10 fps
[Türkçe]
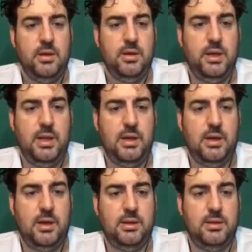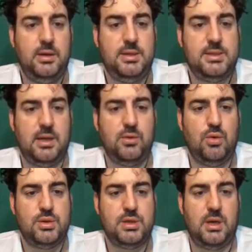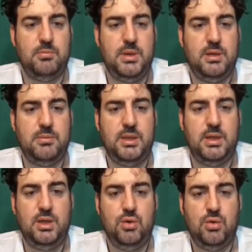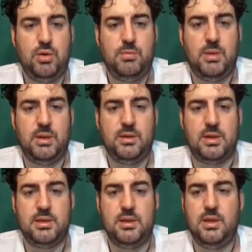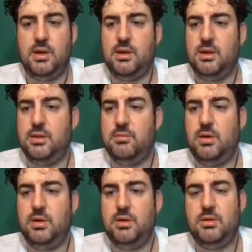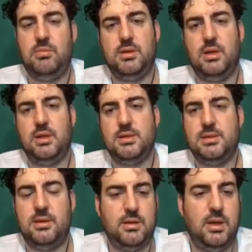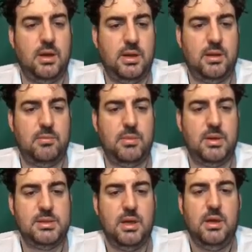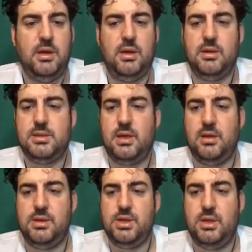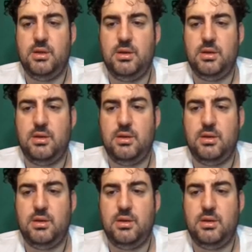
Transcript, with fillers: İlhan İhsan Özkan benimki de yiyor mantar hastalığına yakalanır mı? Hayır mantar hastalığına yakalanmaz. E, sadece e,